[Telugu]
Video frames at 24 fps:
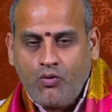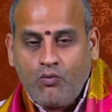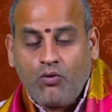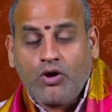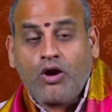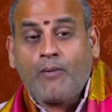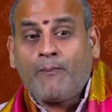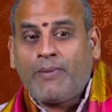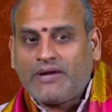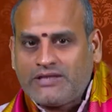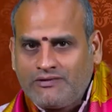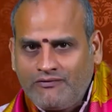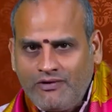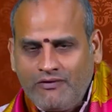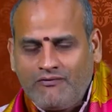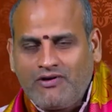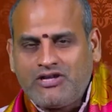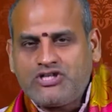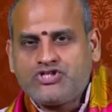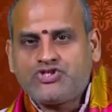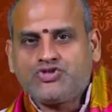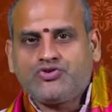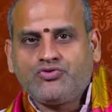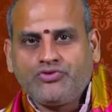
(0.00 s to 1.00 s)
ఒక పదవి
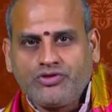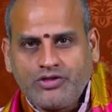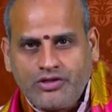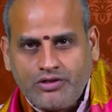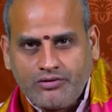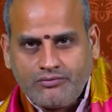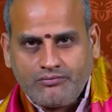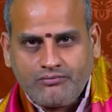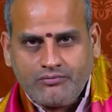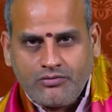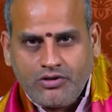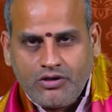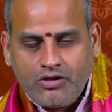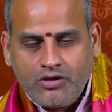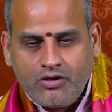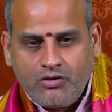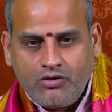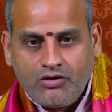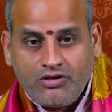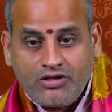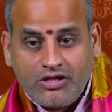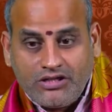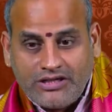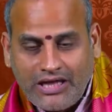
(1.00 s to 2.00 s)
వరిస్తుంది
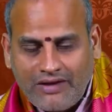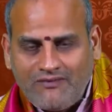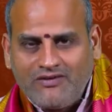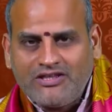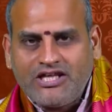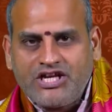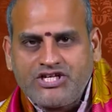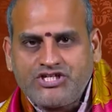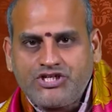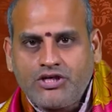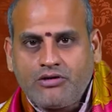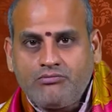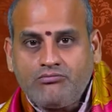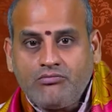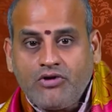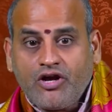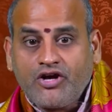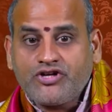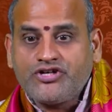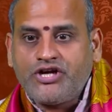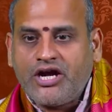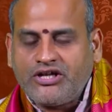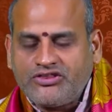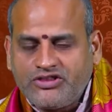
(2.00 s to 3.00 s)
దైవ దర్శనం
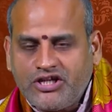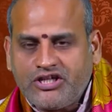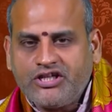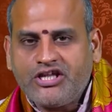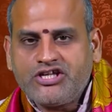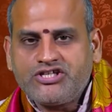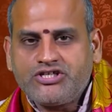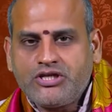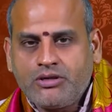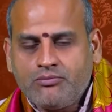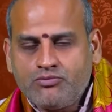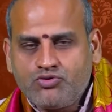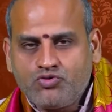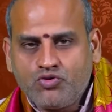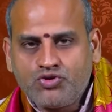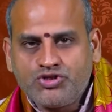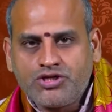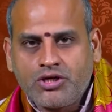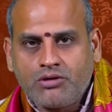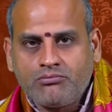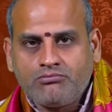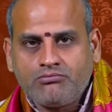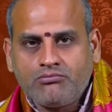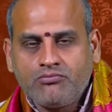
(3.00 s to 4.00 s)
క్షేత్ర దర్శనం
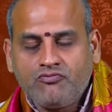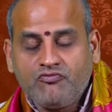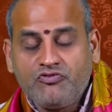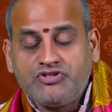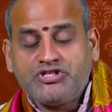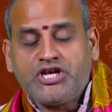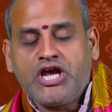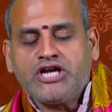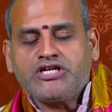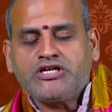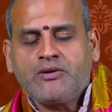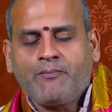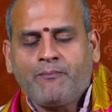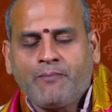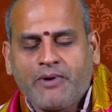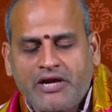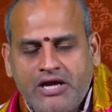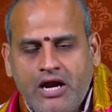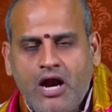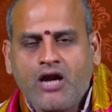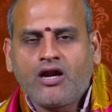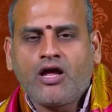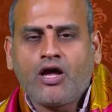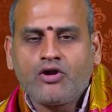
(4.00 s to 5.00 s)
సూచనం విశేష
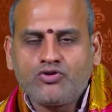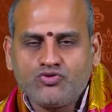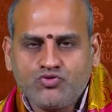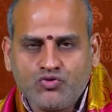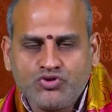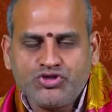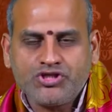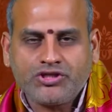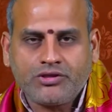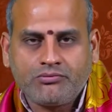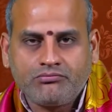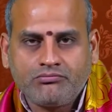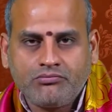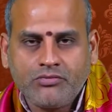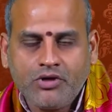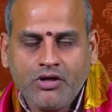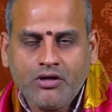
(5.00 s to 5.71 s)
ప్రయాణాలు సూచితం